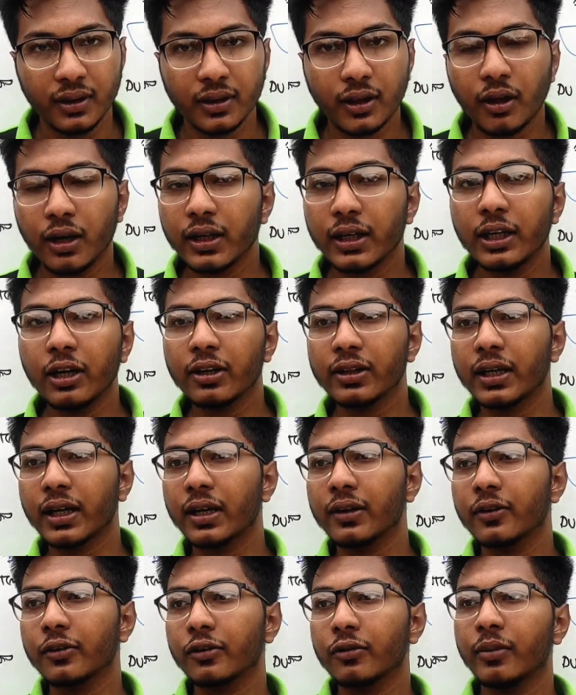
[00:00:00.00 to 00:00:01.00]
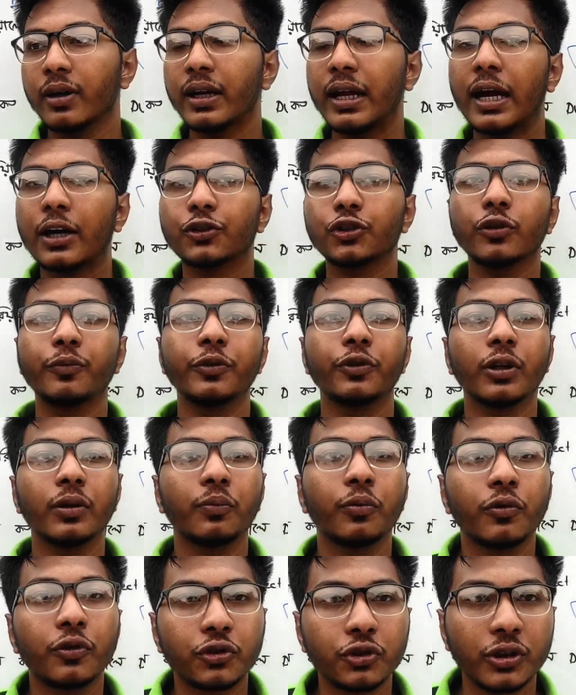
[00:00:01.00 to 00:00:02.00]
তাহলে কি হয় দেখা যাচ্ছে তোমার একশোর ভিতরে
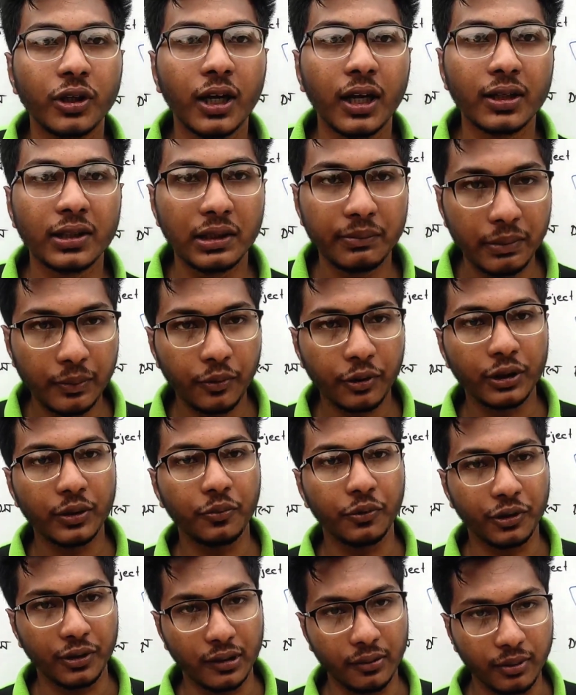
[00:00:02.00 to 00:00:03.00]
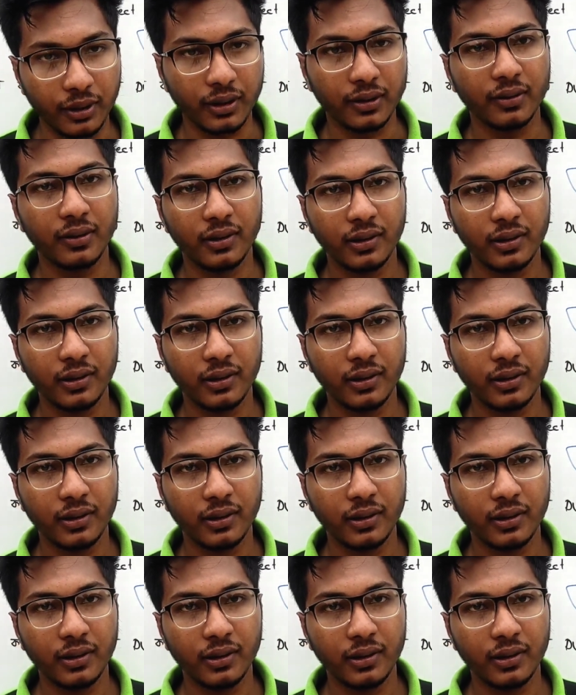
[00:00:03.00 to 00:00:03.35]
পজিশন না আসলে বিপদে পড়ে যাবা